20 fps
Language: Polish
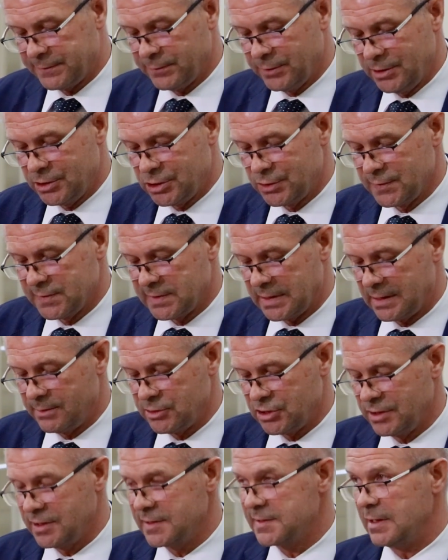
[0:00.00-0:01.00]
swoich sił
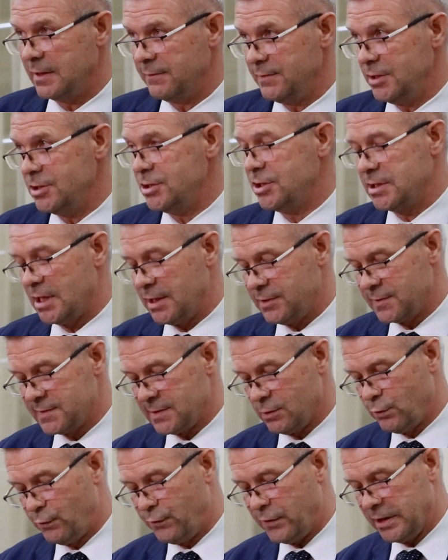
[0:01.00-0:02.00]
staram się nie zawieść i na to
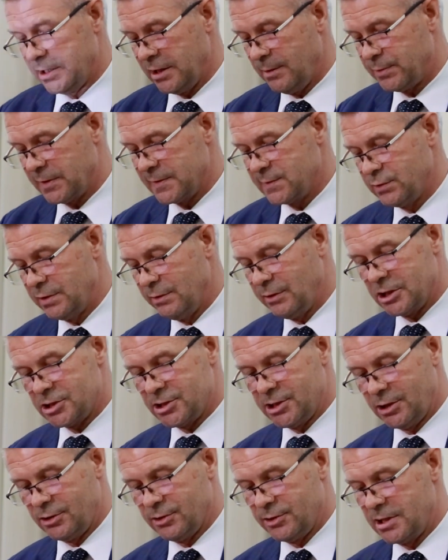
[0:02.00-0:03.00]
zaufanie pracuję
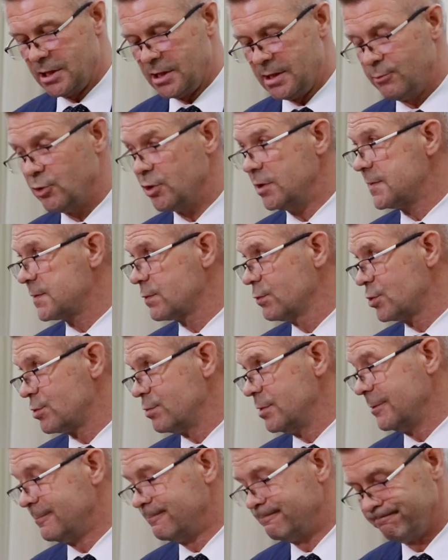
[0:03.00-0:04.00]
każdego dnia mojej
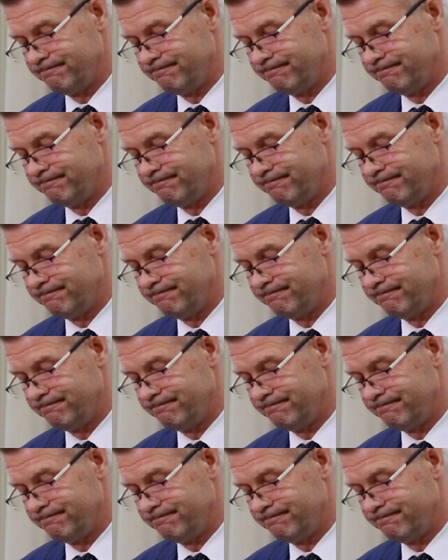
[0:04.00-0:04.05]
służby.